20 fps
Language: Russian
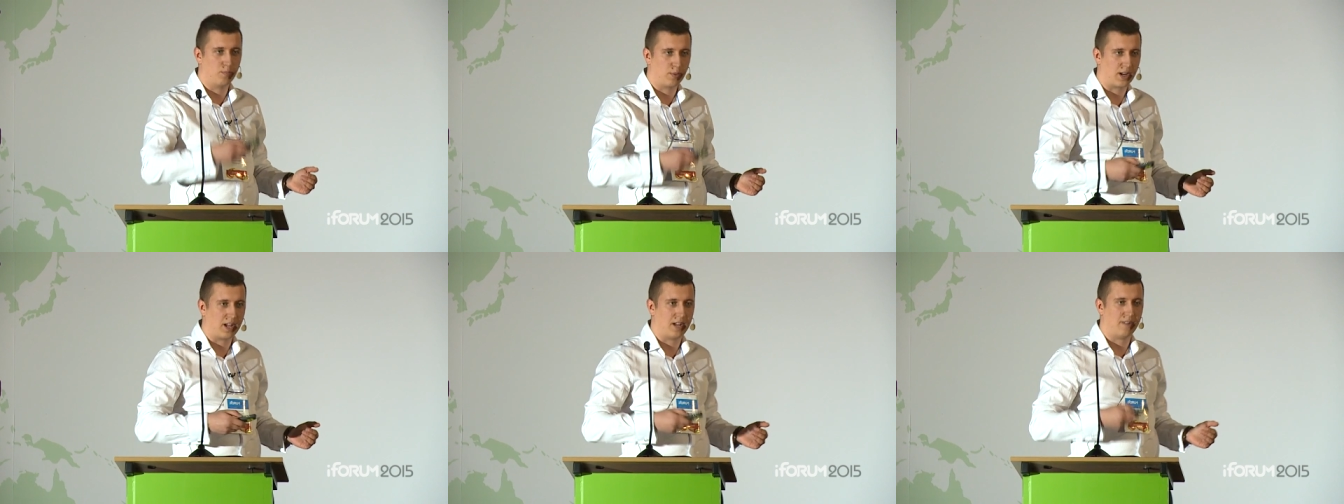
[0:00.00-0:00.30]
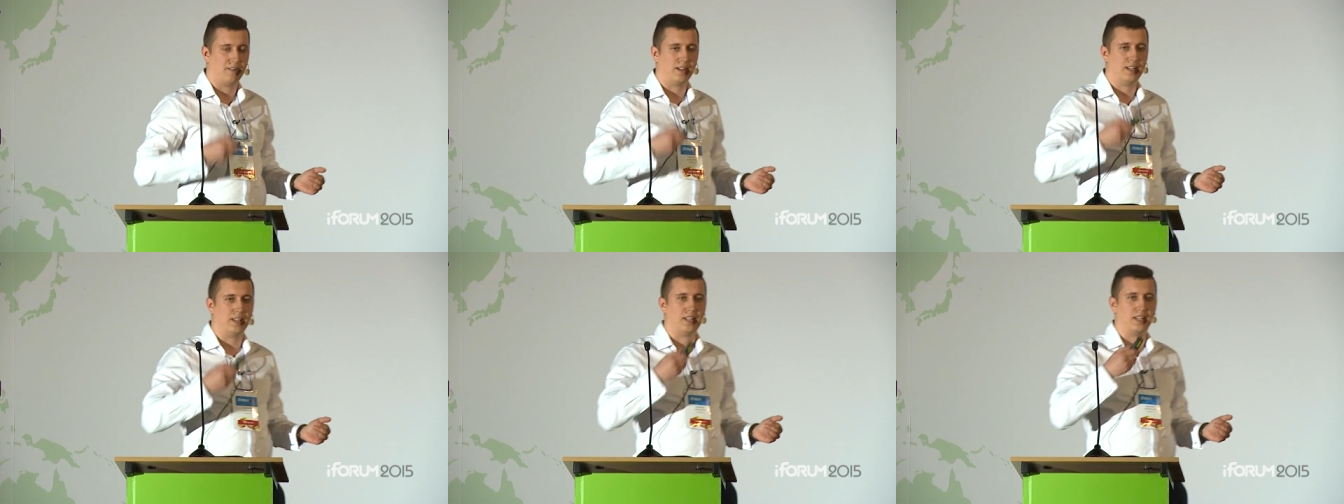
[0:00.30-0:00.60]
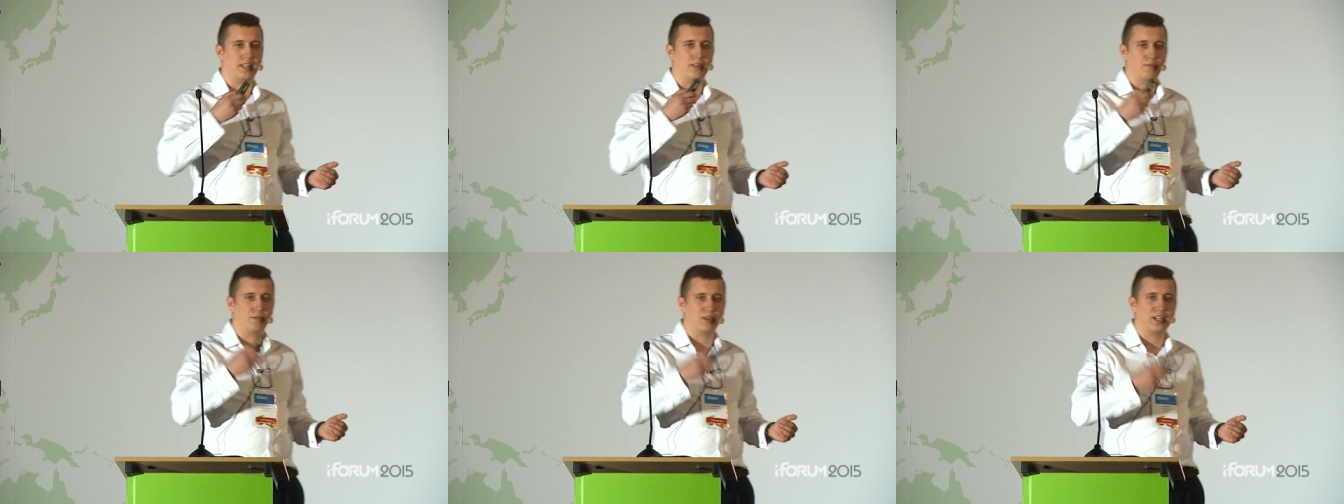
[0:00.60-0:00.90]

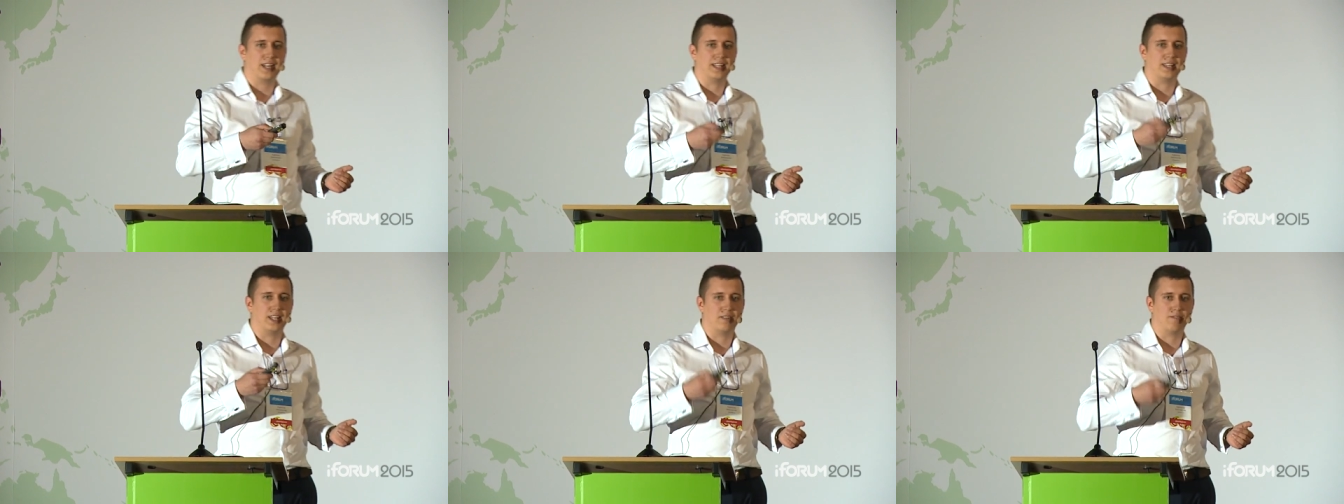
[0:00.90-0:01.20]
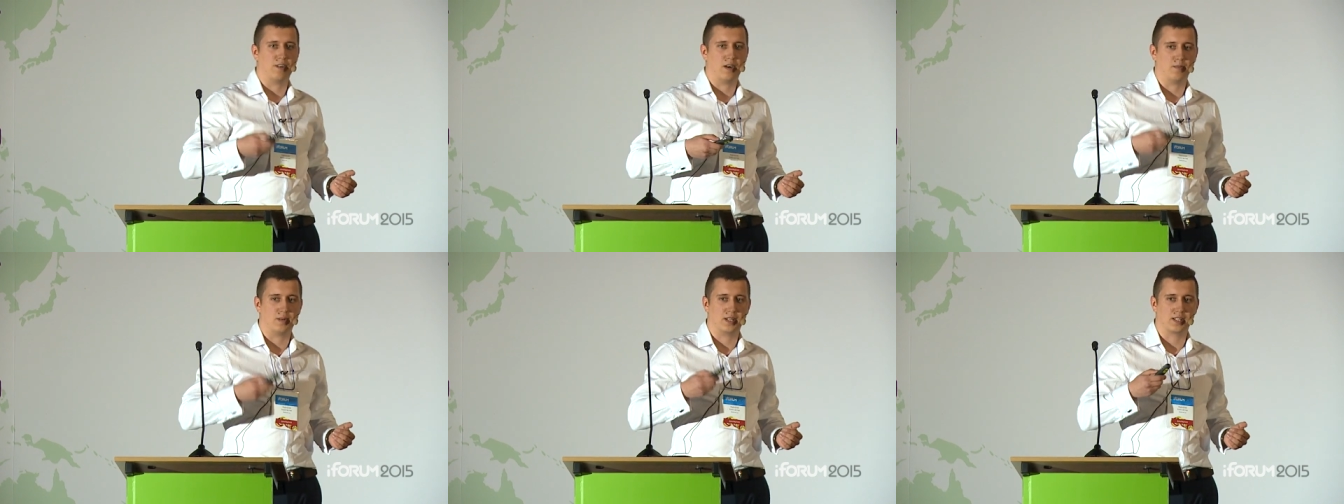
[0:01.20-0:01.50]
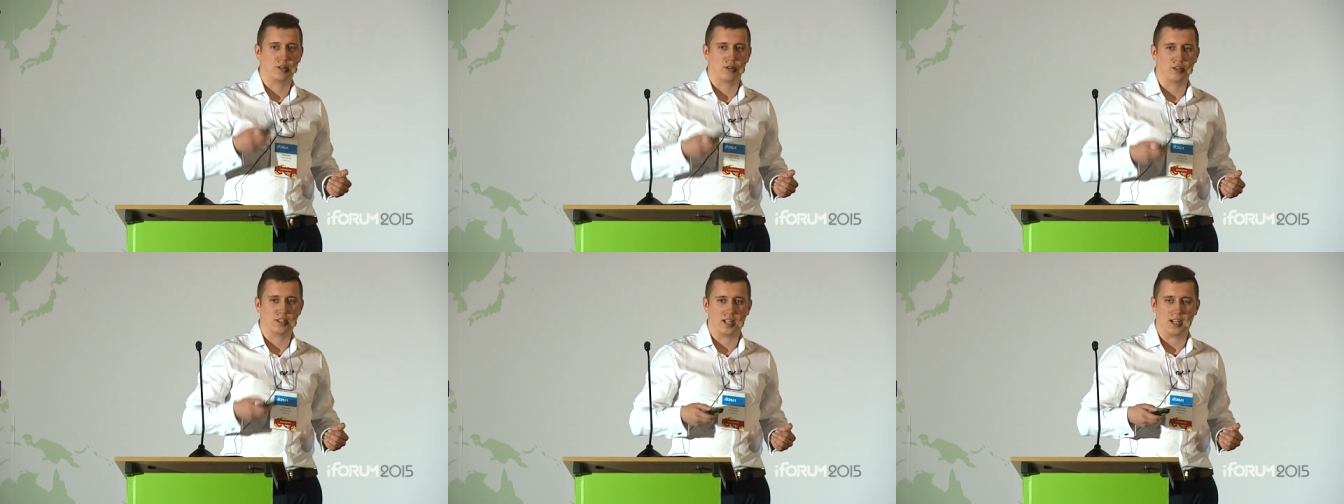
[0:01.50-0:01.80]
правильный, выгодный вам
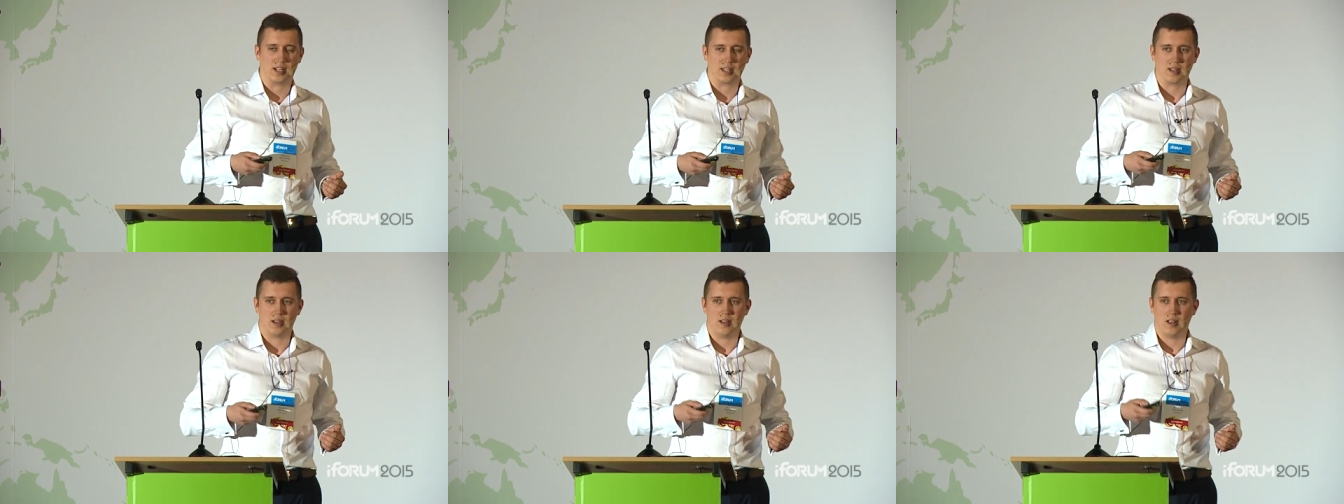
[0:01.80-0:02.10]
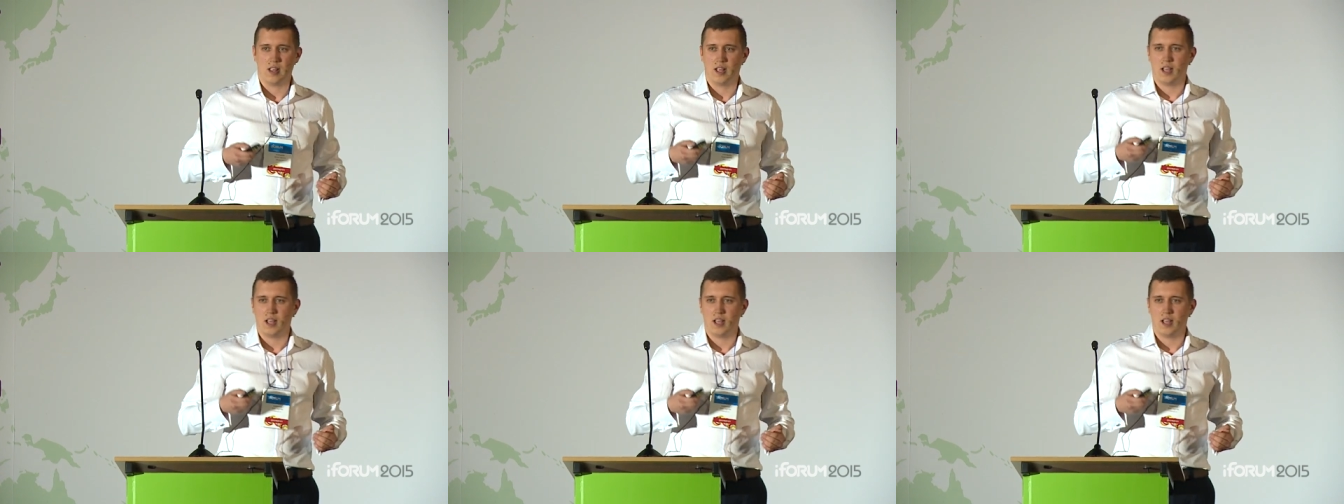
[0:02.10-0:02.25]
результат.